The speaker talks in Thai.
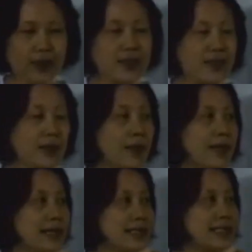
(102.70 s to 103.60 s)
สมัครมา
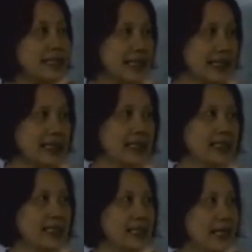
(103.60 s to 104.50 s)
ที่นี่
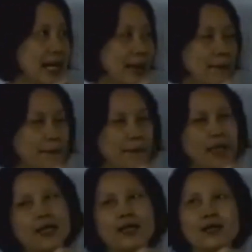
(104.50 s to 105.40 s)
นะคะ
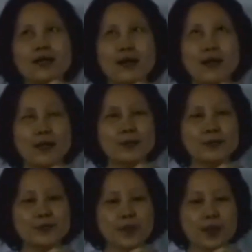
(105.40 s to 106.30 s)
แล้วก็
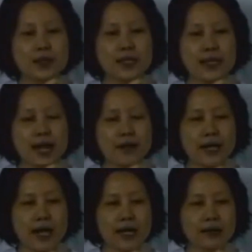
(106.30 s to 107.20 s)
พอเสร็จแล้ว
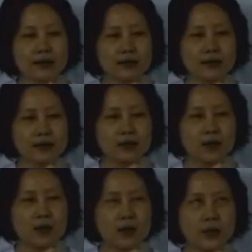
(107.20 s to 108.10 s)
เนี่ยก็
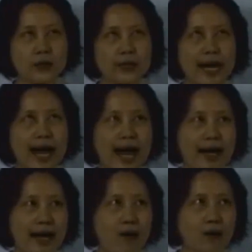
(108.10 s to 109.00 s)
ดูตาราง
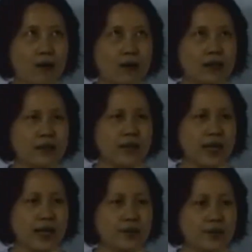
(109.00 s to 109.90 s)
แล้วก็คิดว่า
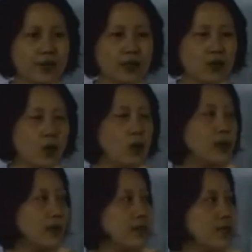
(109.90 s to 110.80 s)
ก็คงเหมื
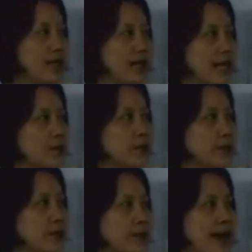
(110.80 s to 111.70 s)
อนปฏิบัติธรรม
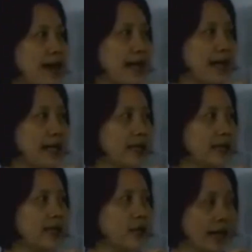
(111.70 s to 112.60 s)
ทั่ว ๆ ไป
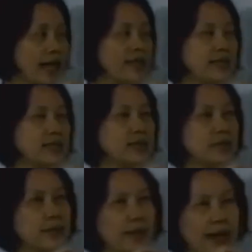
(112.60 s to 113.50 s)
แต่ก่อนหน้านี้ก็คือ
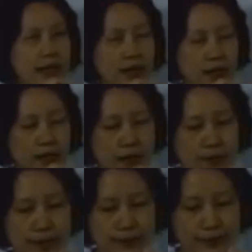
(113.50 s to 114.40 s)
ม่ไป
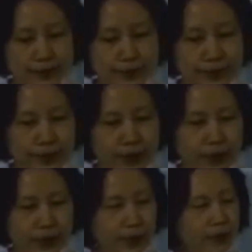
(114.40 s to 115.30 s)
วัด
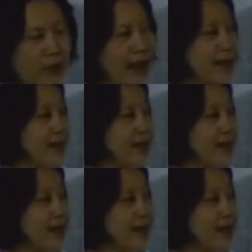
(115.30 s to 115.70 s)
วัด